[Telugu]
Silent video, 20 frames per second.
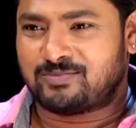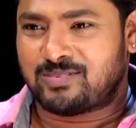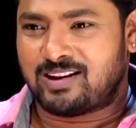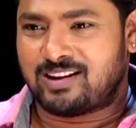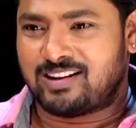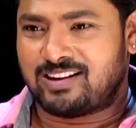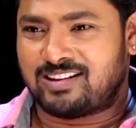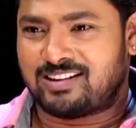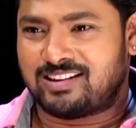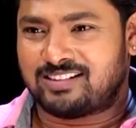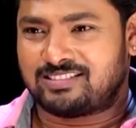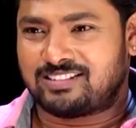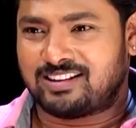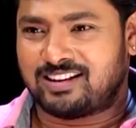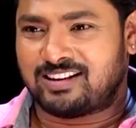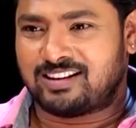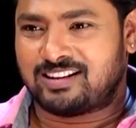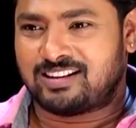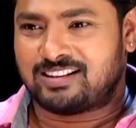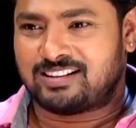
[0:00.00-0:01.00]
బాగా అంత
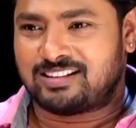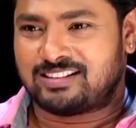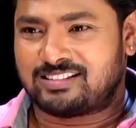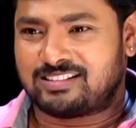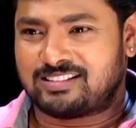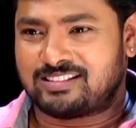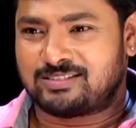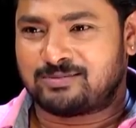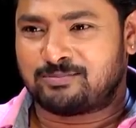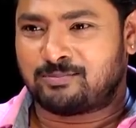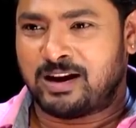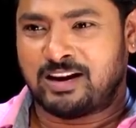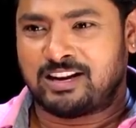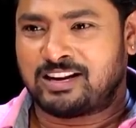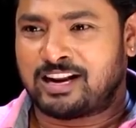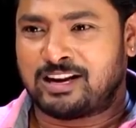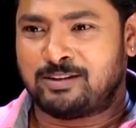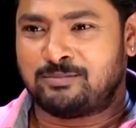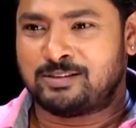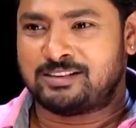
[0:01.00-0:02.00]
బయట
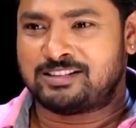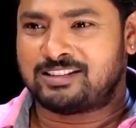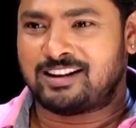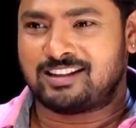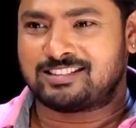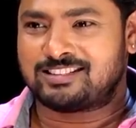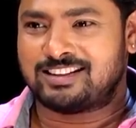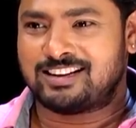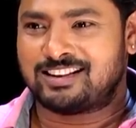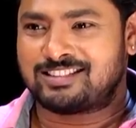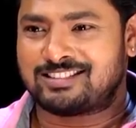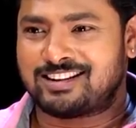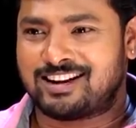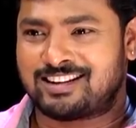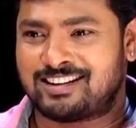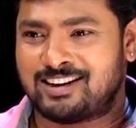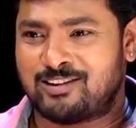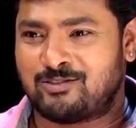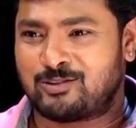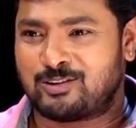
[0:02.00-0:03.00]
కనిపించేలా సీరియస్గా
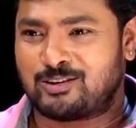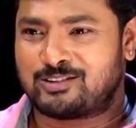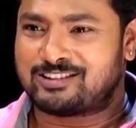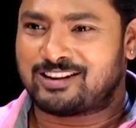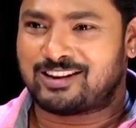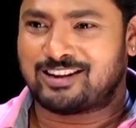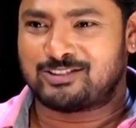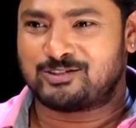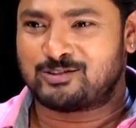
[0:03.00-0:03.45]
అట్లే ఉండరు చాలా